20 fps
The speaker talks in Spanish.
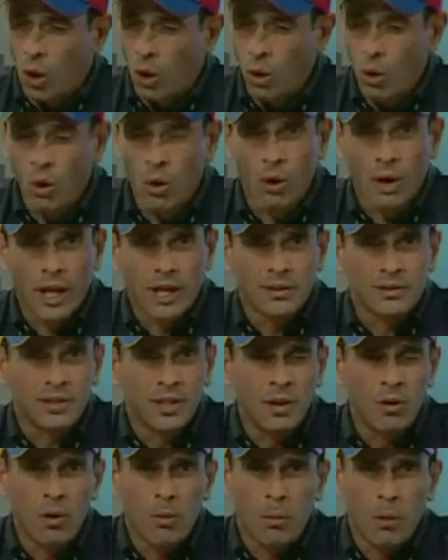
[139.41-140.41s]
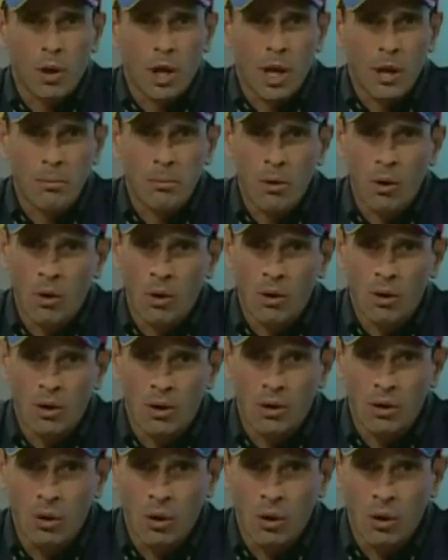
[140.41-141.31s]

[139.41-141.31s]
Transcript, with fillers: todo lo que han sido, por ejemplo,